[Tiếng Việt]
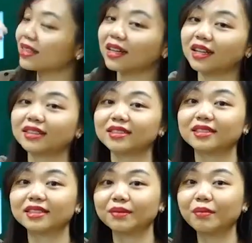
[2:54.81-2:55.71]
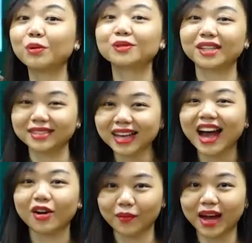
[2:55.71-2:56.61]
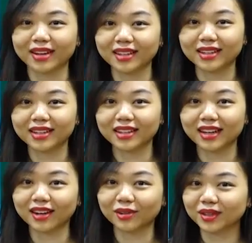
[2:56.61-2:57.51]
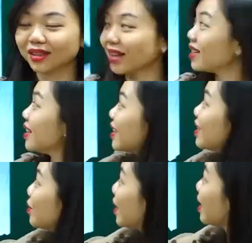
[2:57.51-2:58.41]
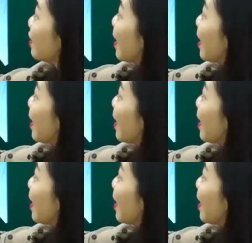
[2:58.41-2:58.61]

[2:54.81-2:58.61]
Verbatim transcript: là cái màu sắc da của bạn ấy là có thể thể hiện cái điều đấy là